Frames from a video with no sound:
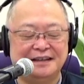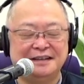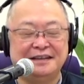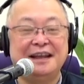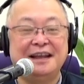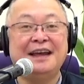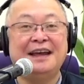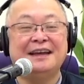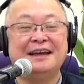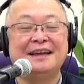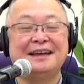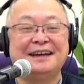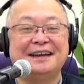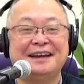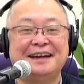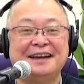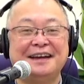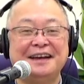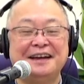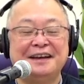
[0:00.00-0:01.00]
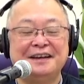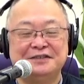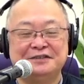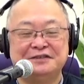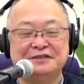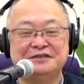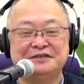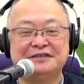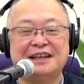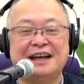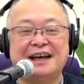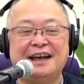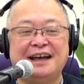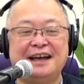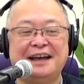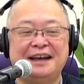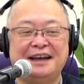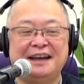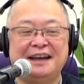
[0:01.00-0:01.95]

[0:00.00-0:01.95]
で、訴え